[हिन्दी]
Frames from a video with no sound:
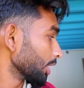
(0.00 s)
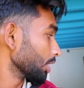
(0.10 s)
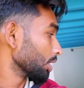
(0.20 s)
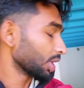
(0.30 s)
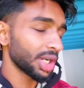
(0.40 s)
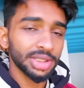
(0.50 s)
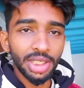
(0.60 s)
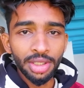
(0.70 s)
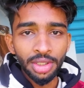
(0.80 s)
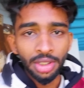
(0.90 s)
पर रखा
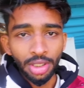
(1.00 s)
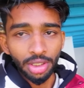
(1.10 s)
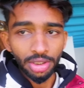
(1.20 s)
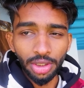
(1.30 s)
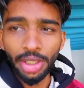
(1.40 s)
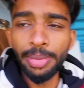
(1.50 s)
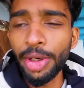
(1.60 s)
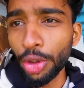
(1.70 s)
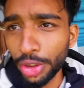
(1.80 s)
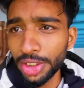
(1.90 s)
था और एक
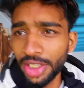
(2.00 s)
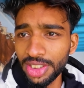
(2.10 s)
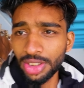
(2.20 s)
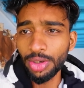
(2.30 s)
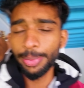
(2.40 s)
बड़ी होटल दिखाता